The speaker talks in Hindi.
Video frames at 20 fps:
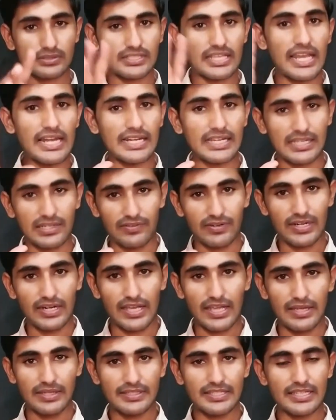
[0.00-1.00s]
सेल करवाना
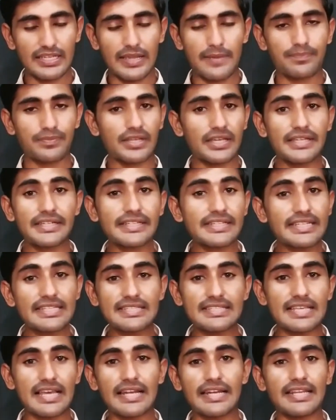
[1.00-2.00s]
है ठीक है
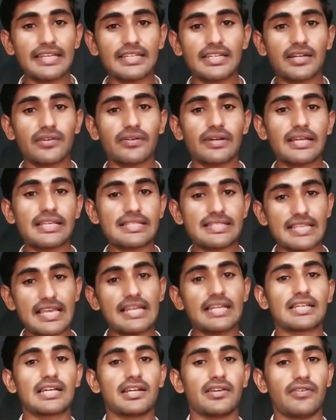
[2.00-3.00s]
रीसेल नहीं करवाना है
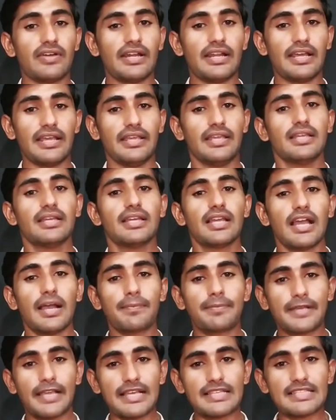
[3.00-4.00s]
सेल करवाना है
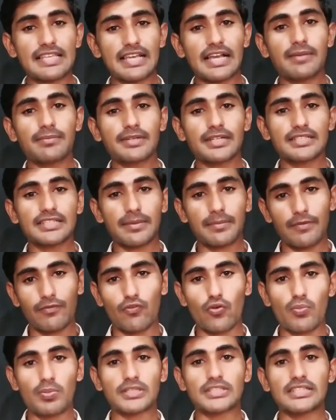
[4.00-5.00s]
अब कैसे काम करता है मैं
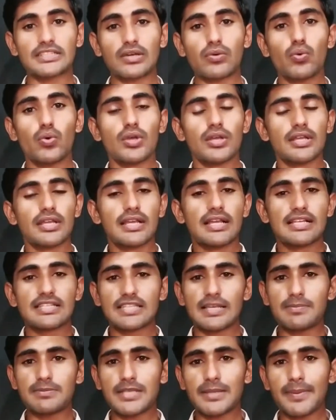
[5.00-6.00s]
वो बताता हूँ
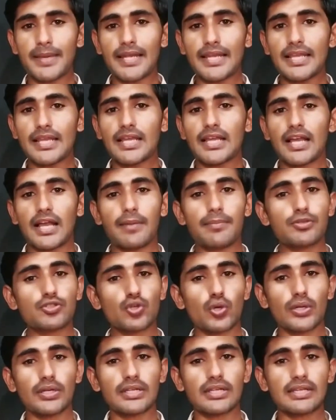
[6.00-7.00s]
सबसे पहले
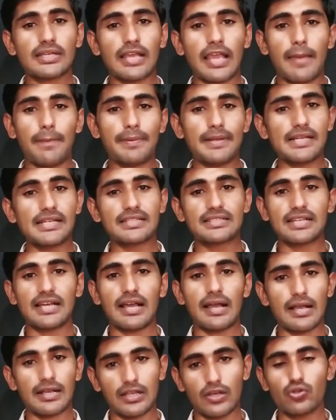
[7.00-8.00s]
अमेजोन एफिलिएट का
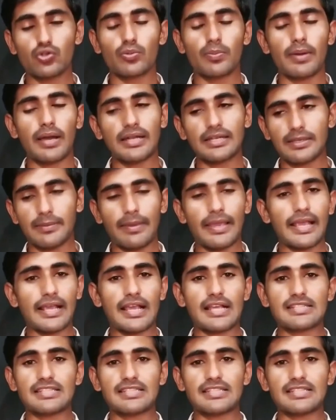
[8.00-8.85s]
अकाउंट मान के मैं एक